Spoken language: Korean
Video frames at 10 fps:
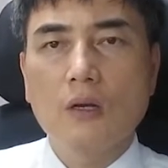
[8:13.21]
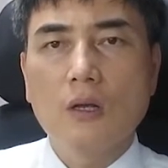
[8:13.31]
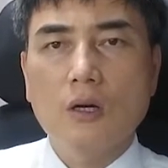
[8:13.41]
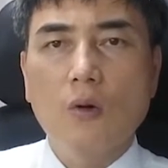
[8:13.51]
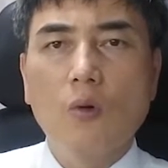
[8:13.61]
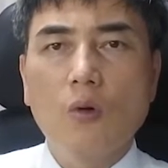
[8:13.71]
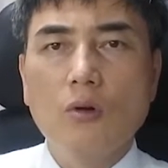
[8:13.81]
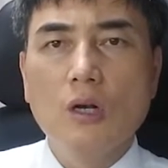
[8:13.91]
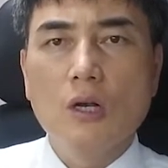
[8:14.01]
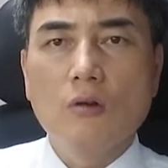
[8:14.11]
그럼
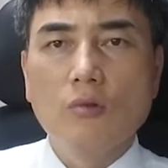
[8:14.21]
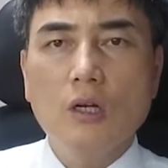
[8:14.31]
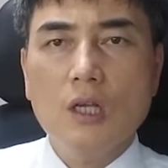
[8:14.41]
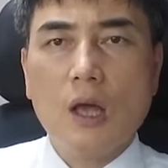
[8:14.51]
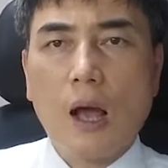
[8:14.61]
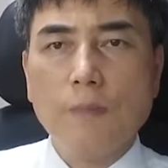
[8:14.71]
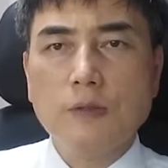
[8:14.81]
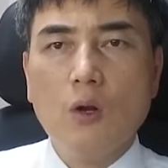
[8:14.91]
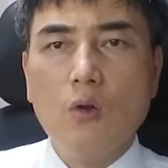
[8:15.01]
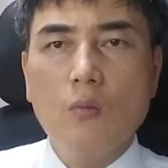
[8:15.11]
오늘 우리는 이
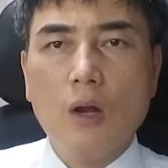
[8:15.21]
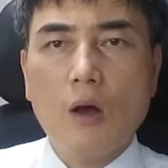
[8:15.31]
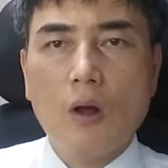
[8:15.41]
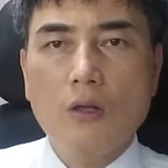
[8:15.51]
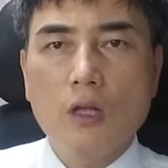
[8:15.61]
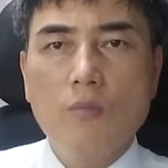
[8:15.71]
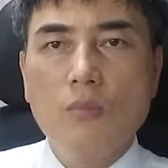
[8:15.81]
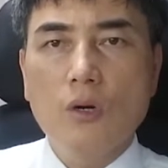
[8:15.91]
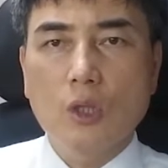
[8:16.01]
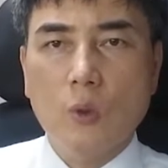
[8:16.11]
압살롬이라고 하는
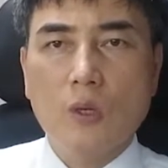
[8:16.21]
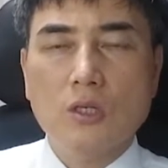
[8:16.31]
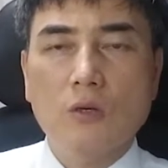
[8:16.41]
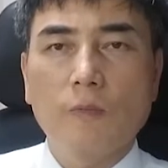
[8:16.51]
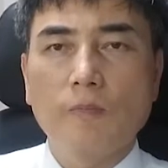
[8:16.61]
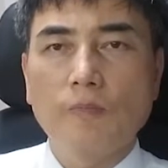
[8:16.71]
인물을 통해서